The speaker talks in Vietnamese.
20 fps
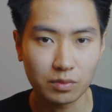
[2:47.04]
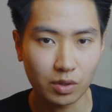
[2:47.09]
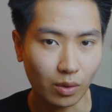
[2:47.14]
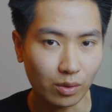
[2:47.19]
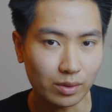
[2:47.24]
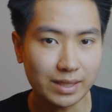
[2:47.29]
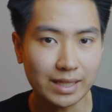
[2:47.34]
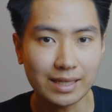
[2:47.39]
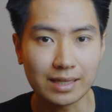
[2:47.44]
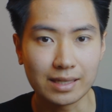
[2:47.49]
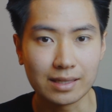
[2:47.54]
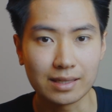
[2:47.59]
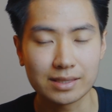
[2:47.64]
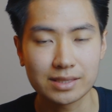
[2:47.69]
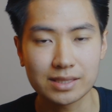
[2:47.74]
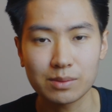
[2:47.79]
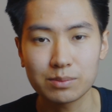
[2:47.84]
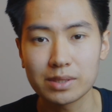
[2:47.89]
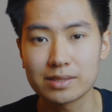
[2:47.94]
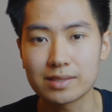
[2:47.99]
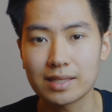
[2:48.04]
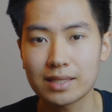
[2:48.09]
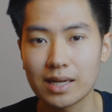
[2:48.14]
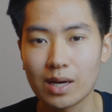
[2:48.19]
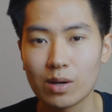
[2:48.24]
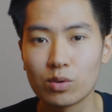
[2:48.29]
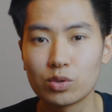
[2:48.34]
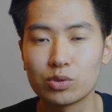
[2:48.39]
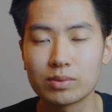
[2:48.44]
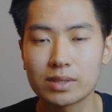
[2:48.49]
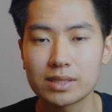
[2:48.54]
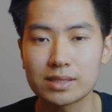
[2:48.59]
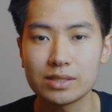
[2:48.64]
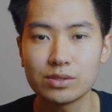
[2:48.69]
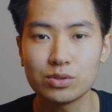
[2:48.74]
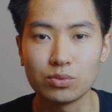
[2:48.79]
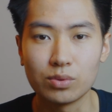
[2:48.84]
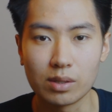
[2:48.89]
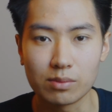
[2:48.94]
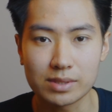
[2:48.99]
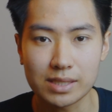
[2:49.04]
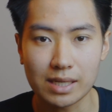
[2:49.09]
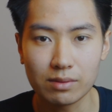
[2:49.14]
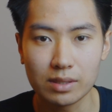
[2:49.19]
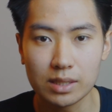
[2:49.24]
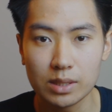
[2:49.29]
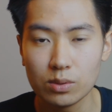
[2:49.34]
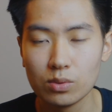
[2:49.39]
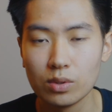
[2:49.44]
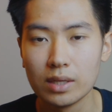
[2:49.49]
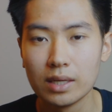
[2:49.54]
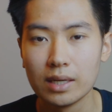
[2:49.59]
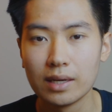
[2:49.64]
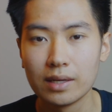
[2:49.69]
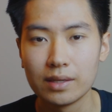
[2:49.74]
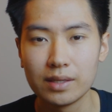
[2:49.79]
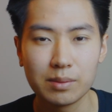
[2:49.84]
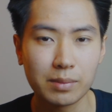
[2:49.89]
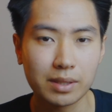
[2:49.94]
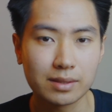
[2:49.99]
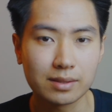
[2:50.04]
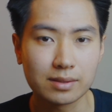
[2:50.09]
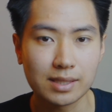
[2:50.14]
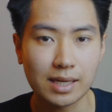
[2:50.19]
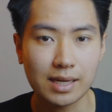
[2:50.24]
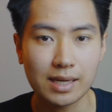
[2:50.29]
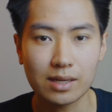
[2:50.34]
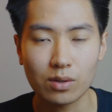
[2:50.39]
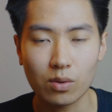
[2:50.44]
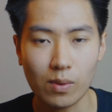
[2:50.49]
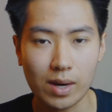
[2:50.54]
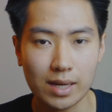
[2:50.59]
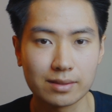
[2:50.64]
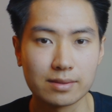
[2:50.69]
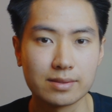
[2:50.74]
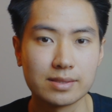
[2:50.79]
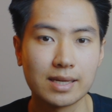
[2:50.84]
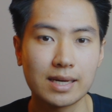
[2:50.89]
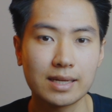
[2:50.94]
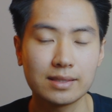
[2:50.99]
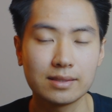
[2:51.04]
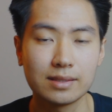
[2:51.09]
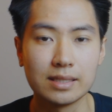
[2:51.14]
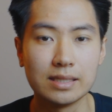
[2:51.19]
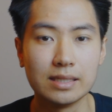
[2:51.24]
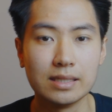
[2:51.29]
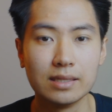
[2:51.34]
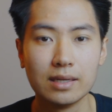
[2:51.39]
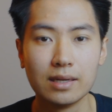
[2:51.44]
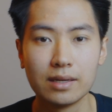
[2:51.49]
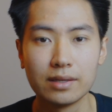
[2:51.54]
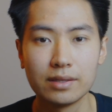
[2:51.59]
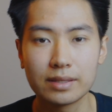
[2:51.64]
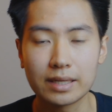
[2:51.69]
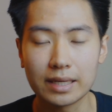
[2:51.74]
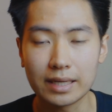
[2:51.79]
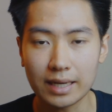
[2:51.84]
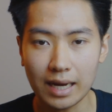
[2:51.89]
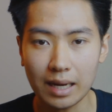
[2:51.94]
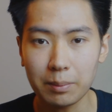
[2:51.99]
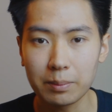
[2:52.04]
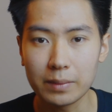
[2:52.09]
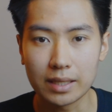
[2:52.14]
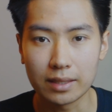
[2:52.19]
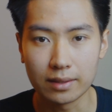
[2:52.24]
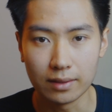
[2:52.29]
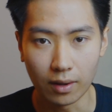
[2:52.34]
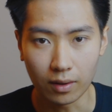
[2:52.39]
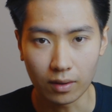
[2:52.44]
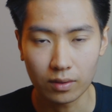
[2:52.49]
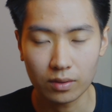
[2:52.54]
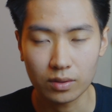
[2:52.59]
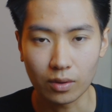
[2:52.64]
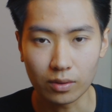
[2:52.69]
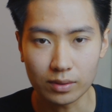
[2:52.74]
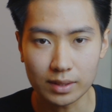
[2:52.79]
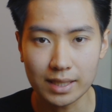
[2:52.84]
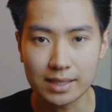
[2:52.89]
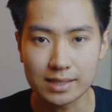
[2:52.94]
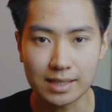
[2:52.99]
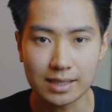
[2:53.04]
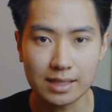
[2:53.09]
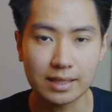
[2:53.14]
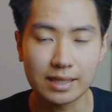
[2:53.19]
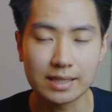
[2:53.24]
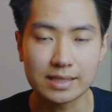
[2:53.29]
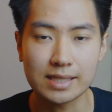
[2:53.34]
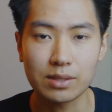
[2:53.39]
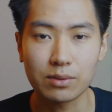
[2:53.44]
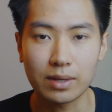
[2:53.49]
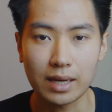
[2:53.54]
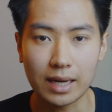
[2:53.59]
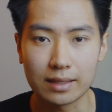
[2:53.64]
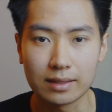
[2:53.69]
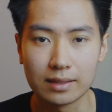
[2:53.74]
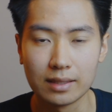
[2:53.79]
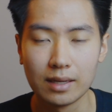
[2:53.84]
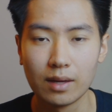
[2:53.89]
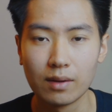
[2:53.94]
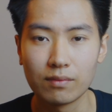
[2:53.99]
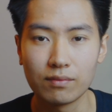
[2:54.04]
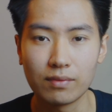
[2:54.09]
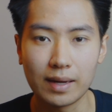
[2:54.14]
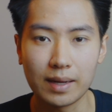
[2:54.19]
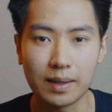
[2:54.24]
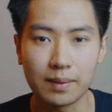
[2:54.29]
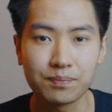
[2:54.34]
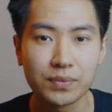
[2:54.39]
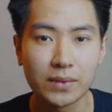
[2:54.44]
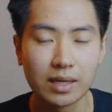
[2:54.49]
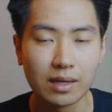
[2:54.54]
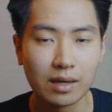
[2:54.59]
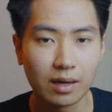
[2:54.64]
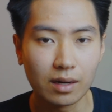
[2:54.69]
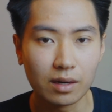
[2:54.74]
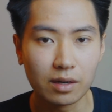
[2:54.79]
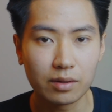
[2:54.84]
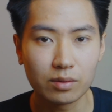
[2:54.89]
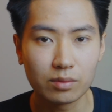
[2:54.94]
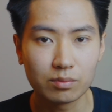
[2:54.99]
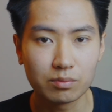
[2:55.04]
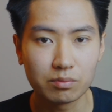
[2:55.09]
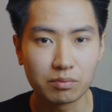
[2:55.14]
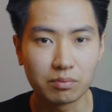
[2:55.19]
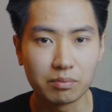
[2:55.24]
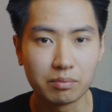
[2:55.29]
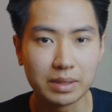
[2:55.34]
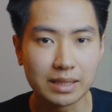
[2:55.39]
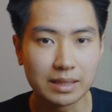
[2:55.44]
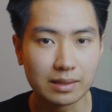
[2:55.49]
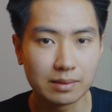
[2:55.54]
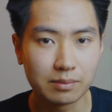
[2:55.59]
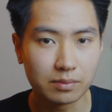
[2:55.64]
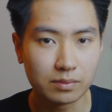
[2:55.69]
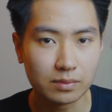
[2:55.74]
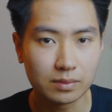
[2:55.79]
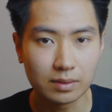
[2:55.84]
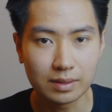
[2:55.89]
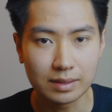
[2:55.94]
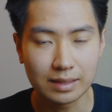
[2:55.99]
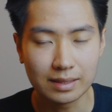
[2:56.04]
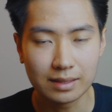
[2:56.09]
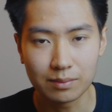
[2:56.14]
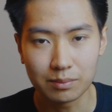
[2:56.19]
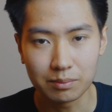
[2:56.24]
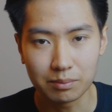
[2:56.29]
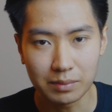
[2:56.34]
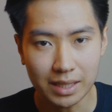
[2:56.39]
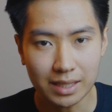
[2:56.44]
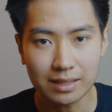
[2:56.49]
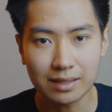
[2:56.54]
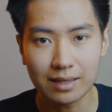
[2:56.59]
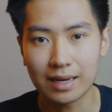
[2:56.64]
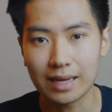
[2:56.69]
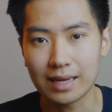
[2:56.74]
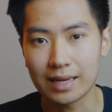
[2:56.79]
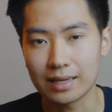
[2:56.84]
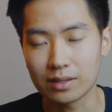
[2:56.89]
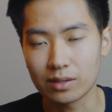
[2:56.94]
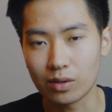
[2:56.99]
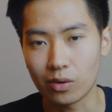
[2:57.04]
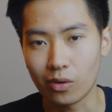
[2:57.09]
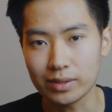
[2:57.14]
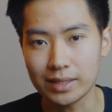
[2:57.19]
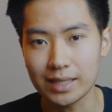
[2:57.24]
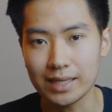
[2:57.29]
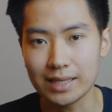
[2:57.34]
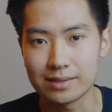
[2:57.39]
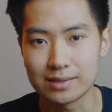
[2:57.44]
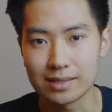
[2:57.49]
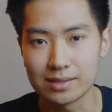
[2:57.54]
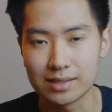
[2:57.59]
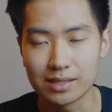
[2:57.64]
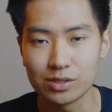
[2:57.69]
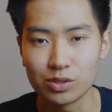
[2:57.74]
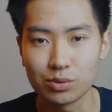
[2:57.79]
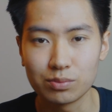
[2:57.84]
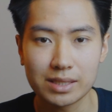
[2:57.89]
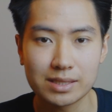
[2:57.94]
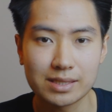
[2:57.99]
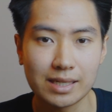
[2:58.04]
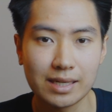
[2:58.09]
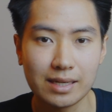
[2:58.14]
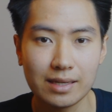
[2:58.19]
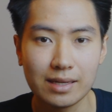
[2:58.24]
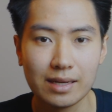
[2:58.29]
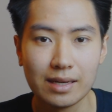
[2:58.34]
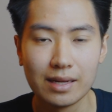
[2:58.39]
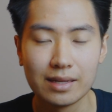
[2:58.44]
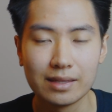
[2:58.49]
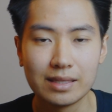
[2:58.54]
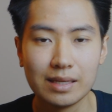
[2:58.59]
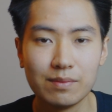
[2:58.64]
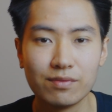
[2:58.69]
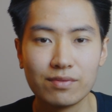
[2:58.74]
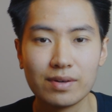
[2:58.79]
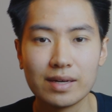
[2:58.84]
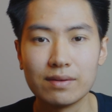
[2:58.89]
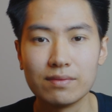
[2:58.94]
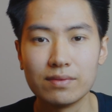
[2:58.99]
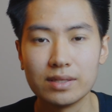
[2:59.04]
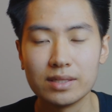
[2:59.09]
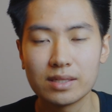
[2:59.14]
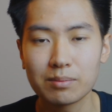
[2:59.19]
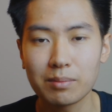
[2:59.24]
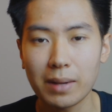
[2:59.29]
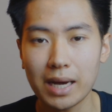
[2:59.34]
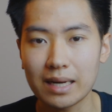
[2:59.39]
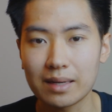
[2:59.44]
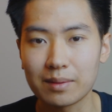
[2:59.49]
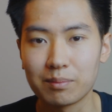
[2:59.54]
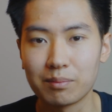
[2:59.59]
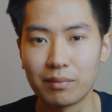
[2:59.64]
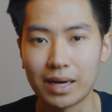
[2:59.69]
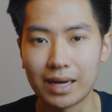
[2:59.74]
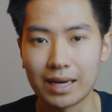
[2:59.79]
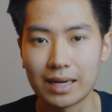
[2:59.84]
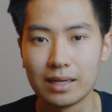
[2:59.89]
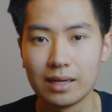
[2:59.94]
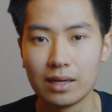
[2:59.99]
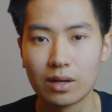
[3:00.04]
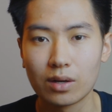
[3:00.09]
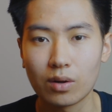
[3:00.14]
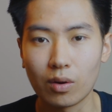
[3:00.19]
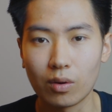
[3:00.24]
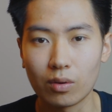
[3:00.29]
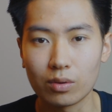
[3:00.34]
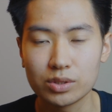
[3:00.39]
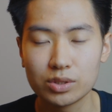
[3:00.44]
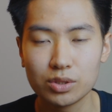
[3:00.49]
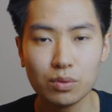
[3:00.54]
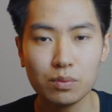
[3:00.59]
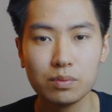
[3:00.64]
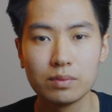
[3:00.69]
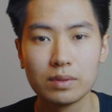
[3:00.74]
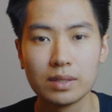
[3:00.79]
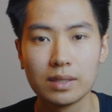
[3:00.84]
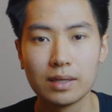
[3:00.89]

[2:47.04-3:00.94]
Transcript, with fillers: Có thể là trong thời gian đầu chúng ta sẽ chủ động giao lưu, nhưng mà thực ra qua thời gian thì những cái khác biệt đó có thể sẽ là cái rào cản, và mình biết là có thể dần dần chúng ta sẽ tìm về với những bạn mà có chung